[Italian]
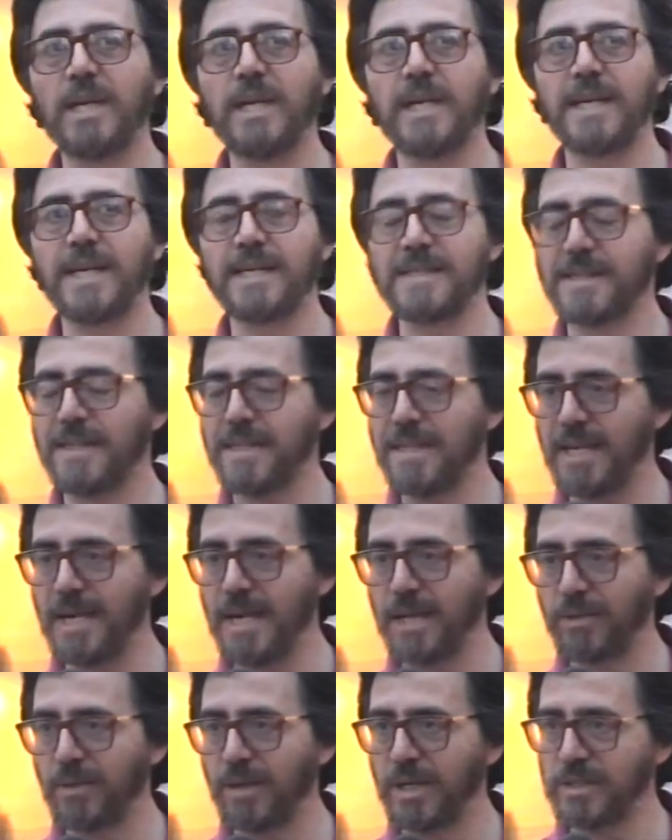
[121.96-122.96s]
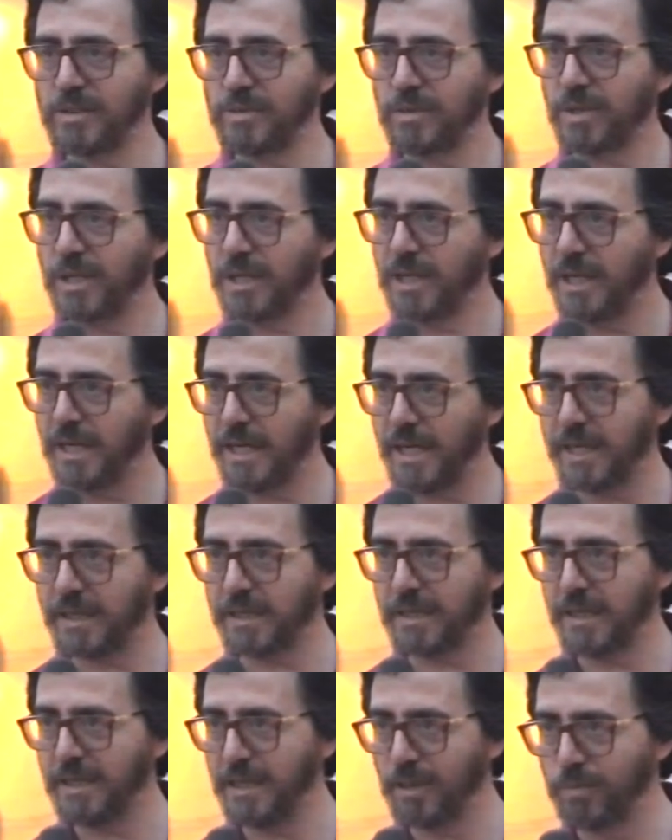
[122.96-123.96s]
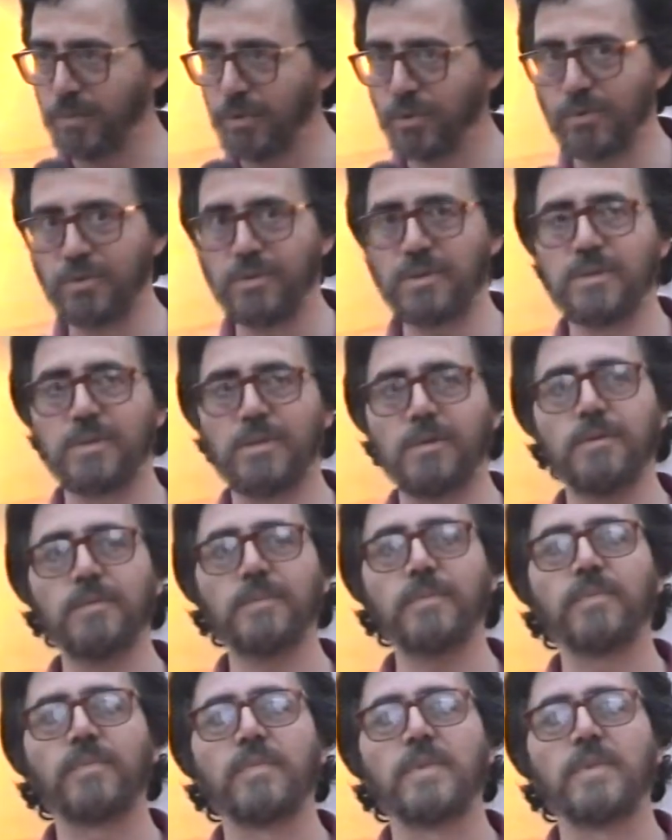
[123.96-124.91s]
quelli che ha segnato la storia dell'arte in Abruzzo,